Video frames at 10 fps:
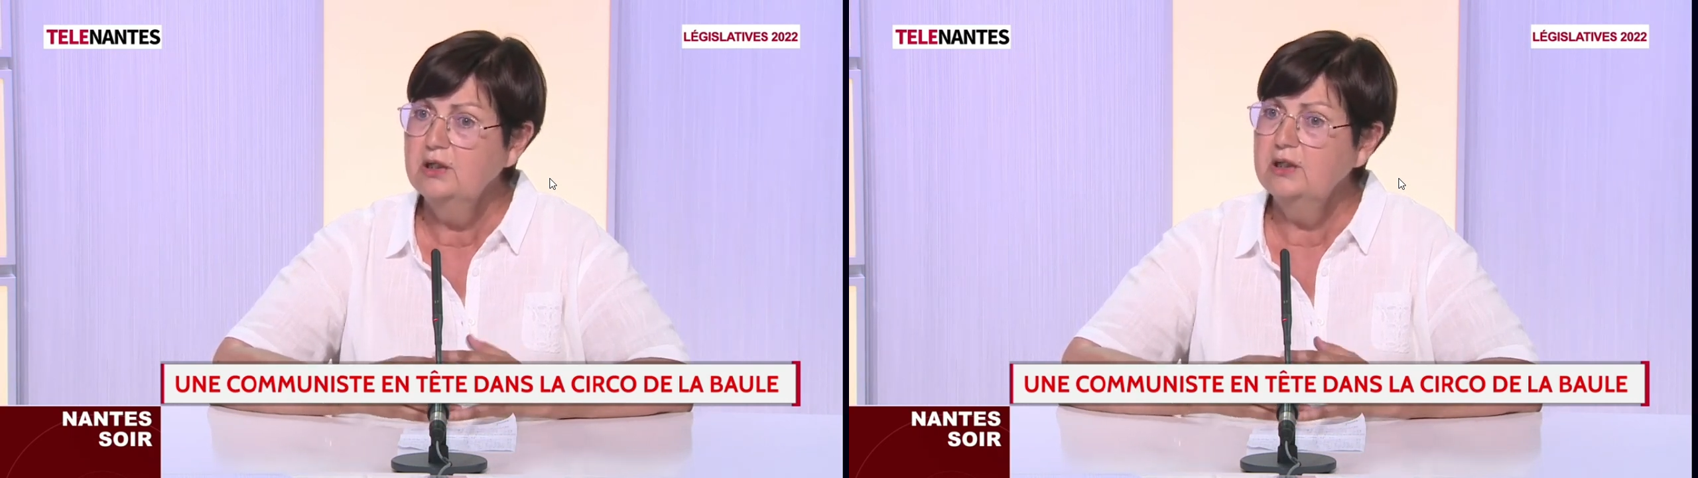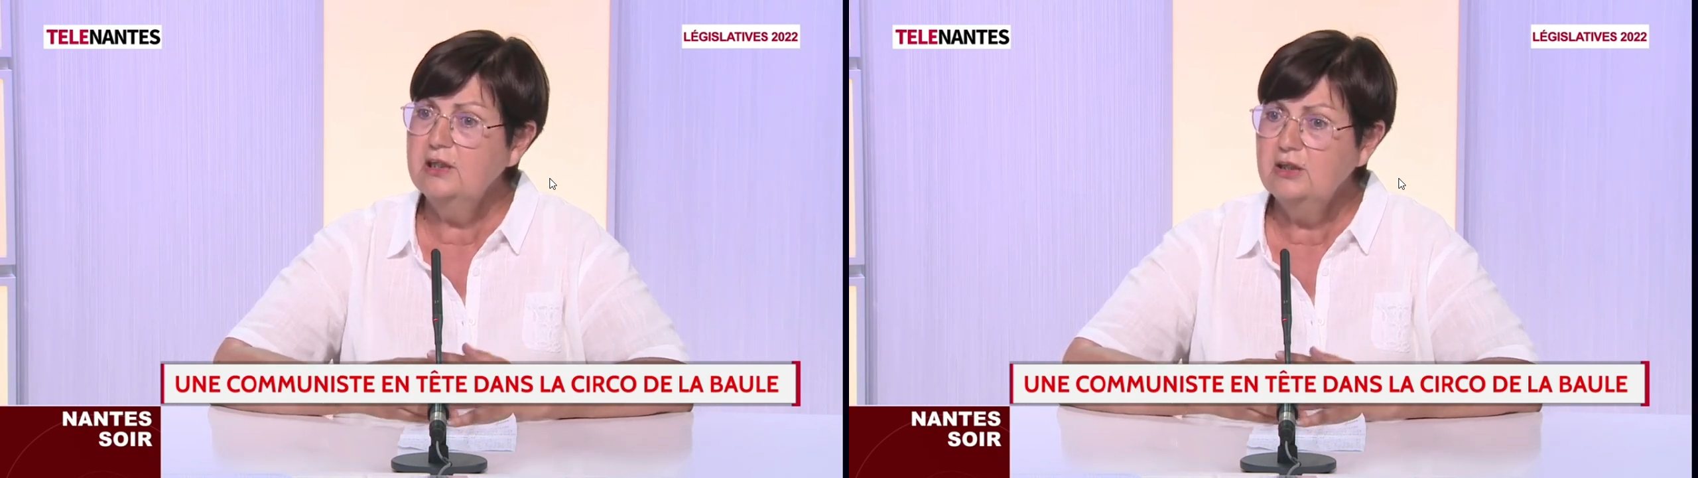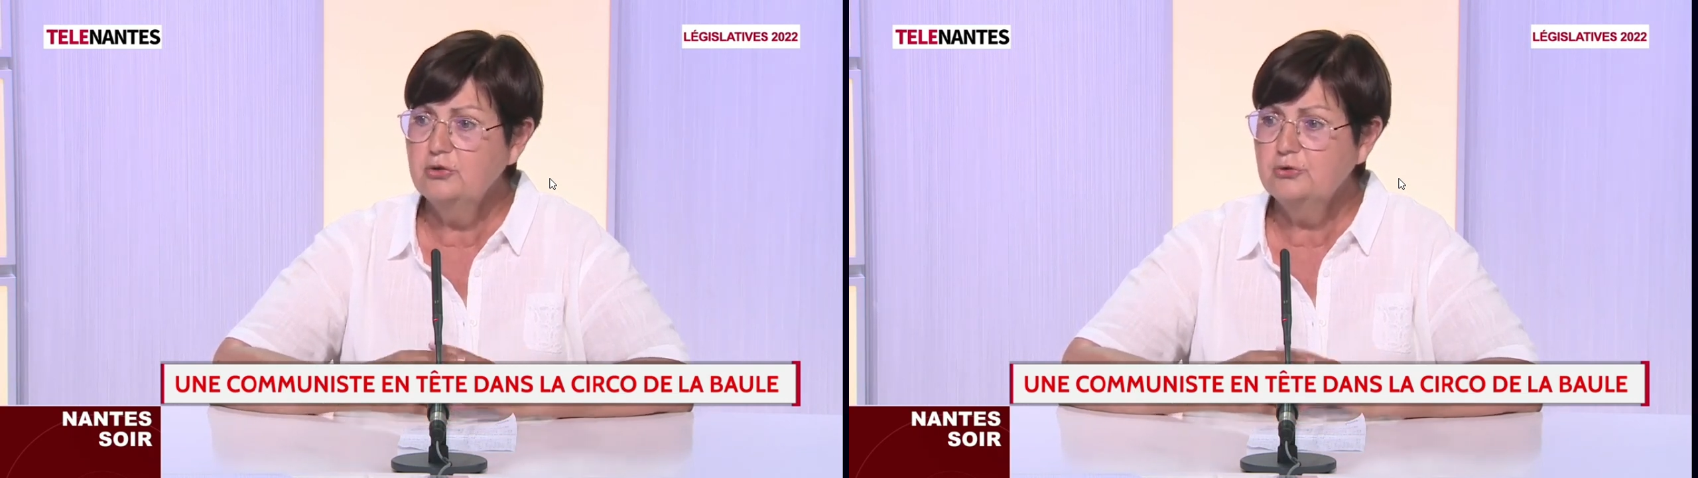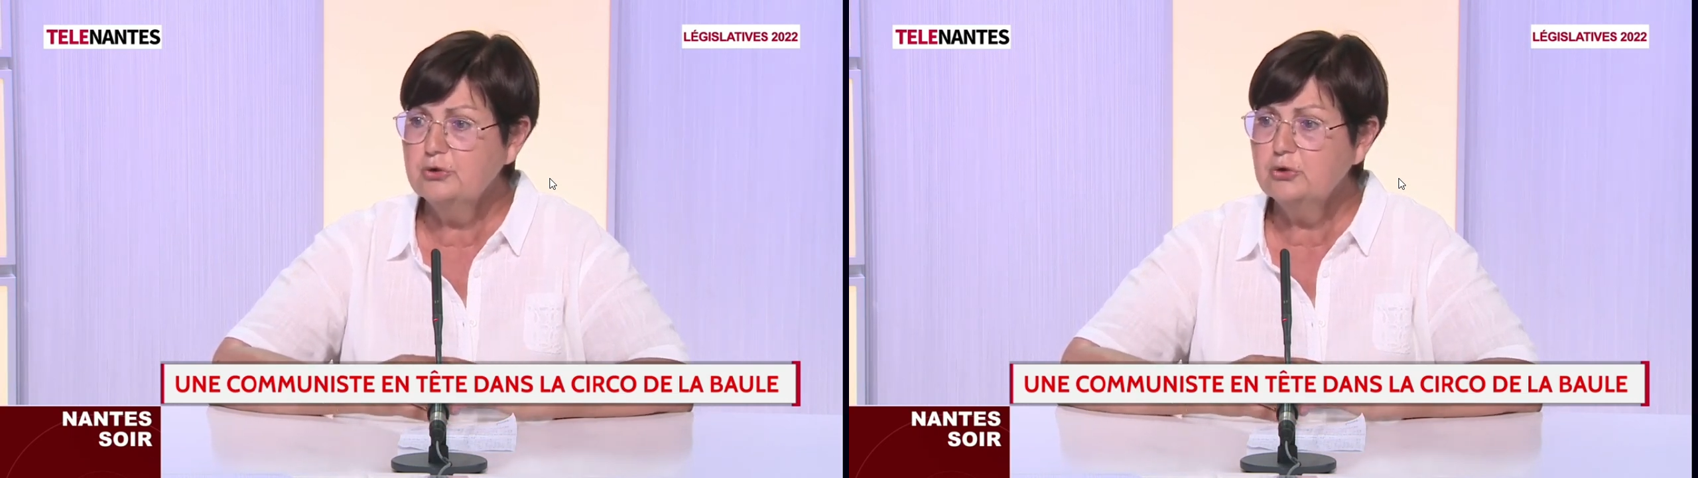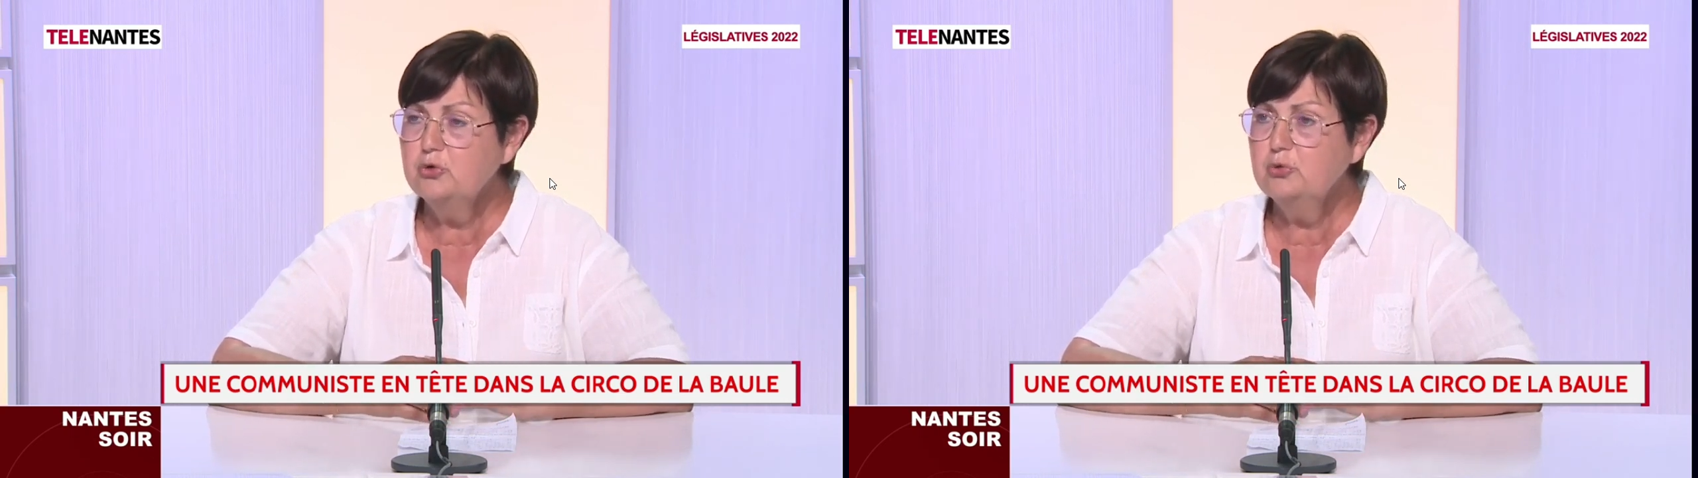Et il ne faut
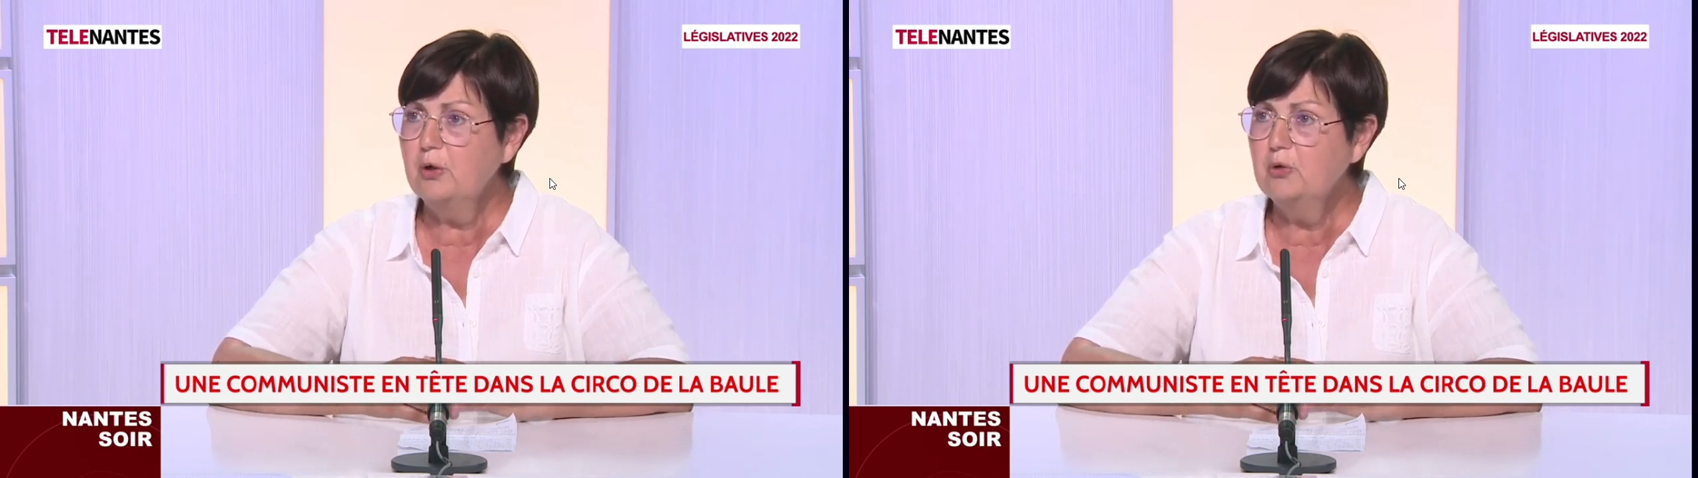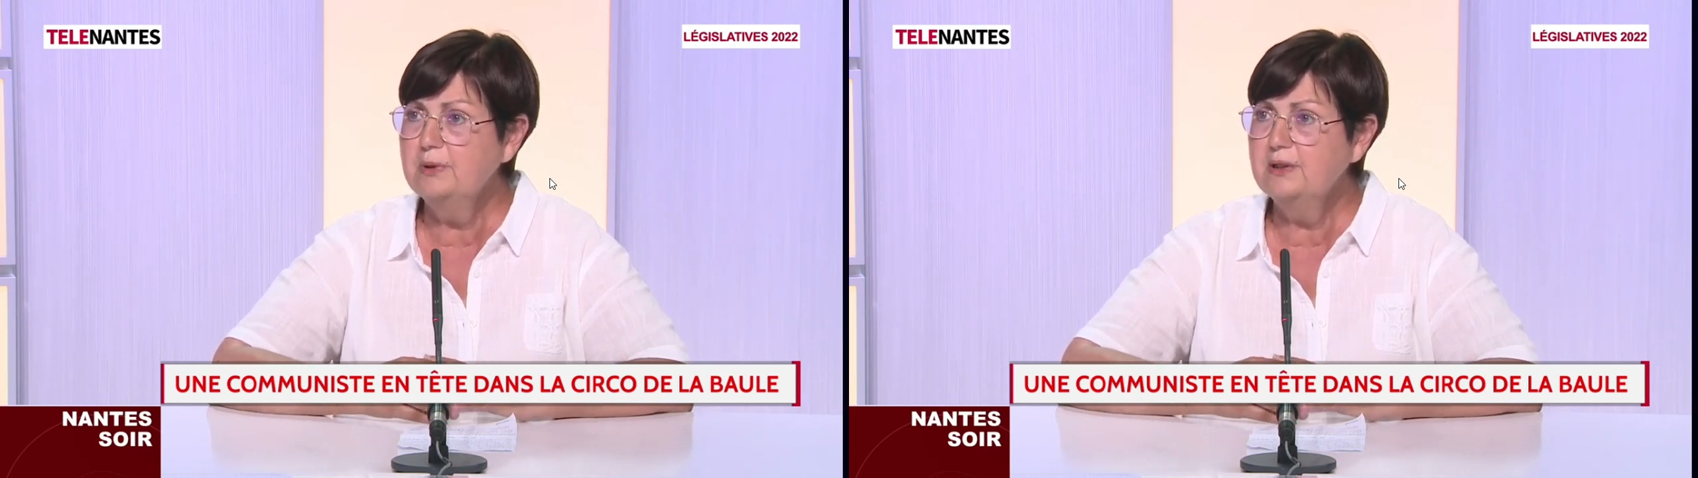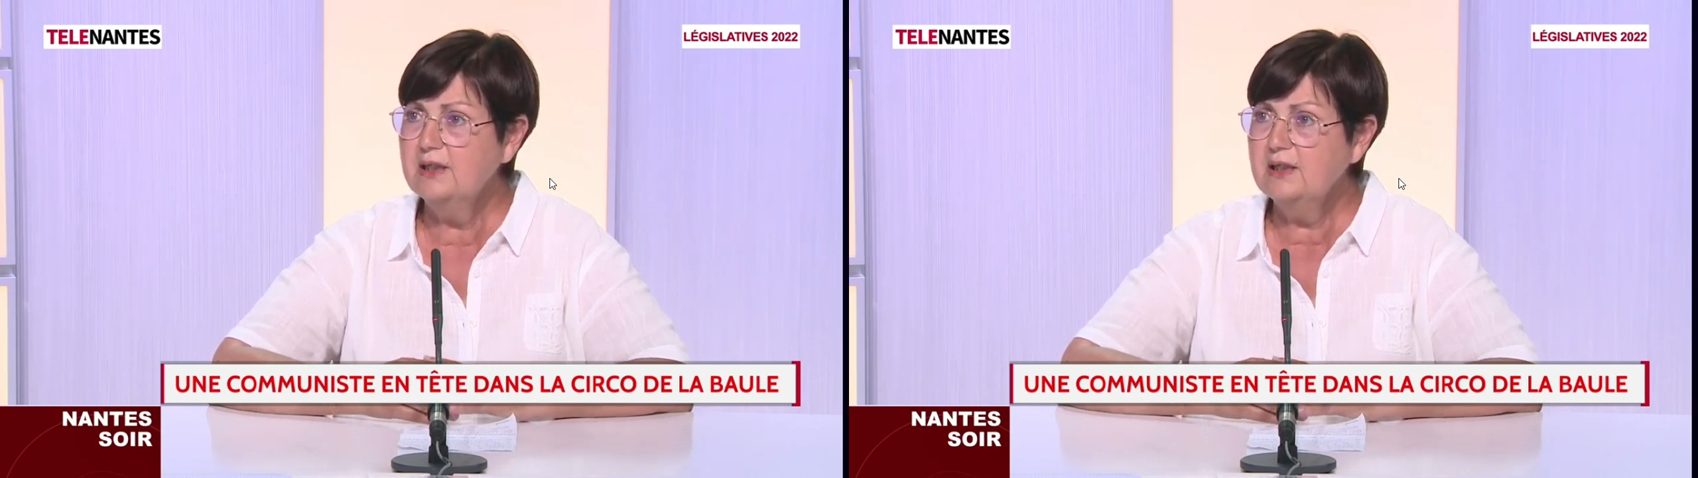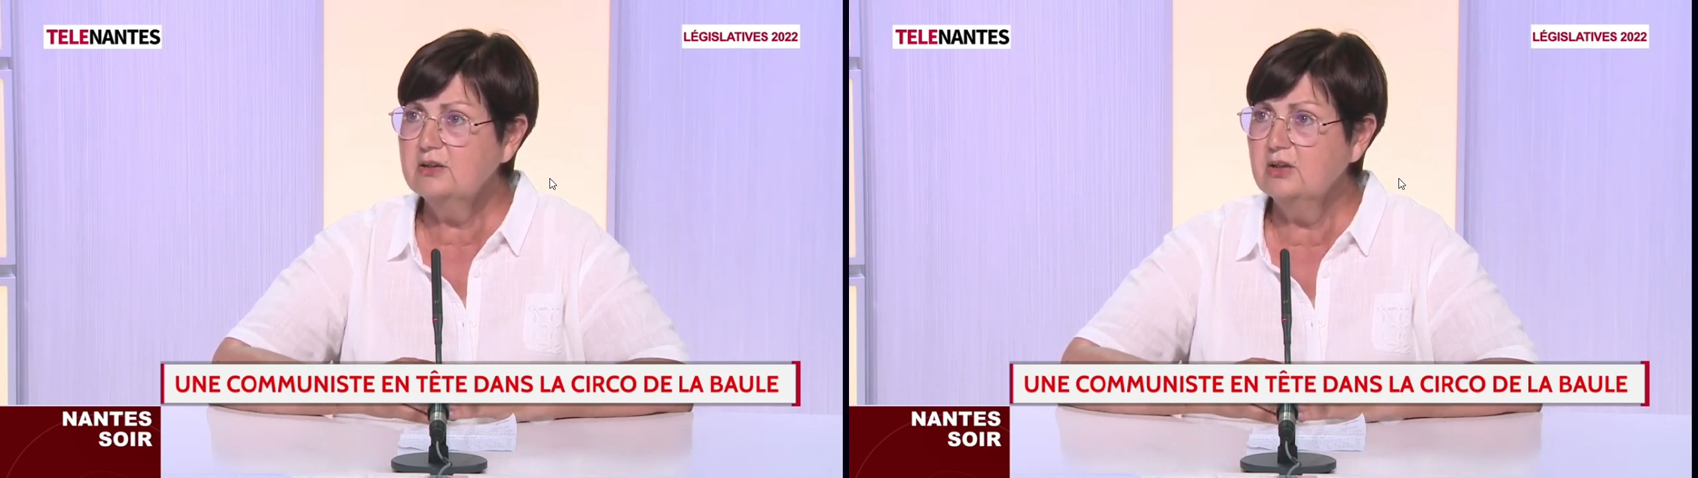surtout pas oublier